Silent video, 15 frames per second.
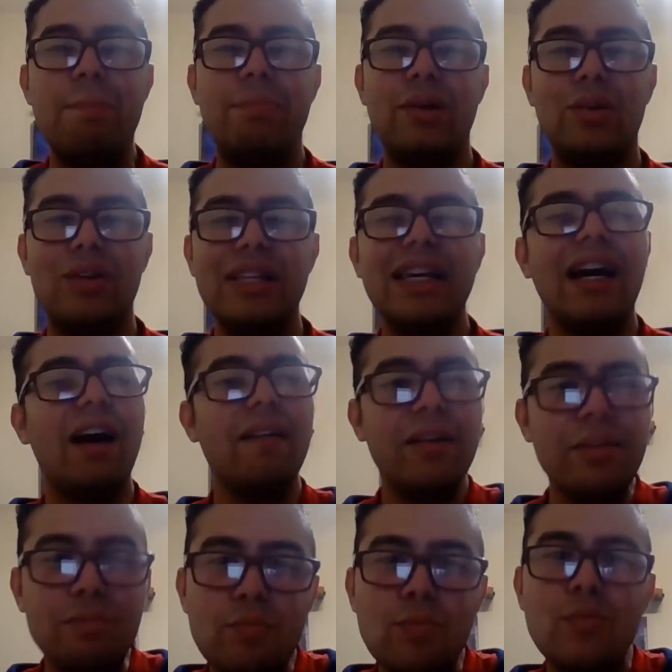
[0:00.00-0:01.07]
pero él
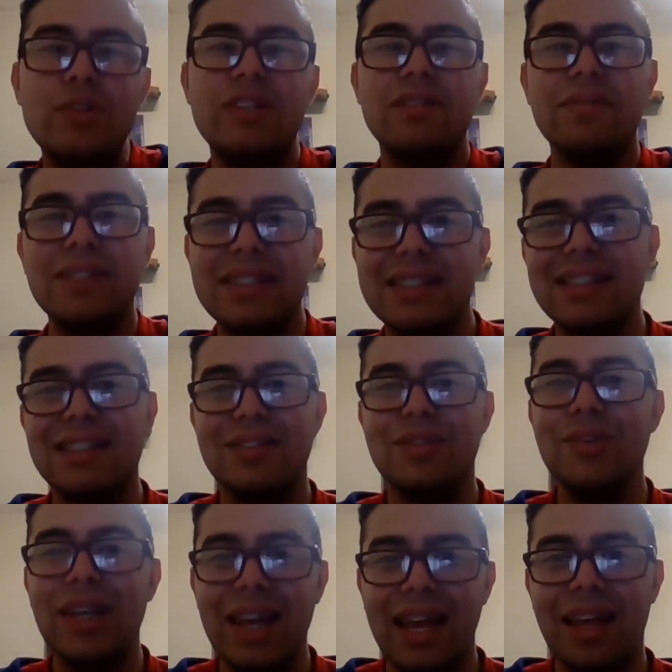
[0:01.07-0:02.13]
dejaba muchas veces
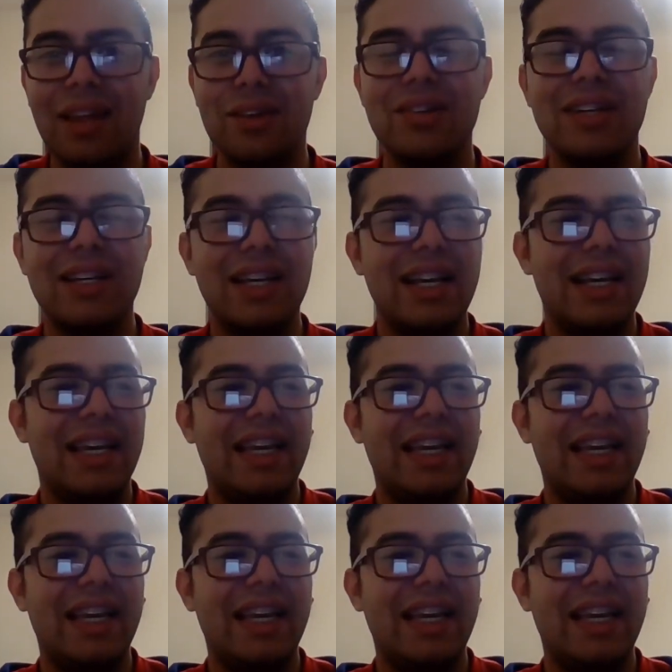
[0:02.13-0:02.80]
eso de lado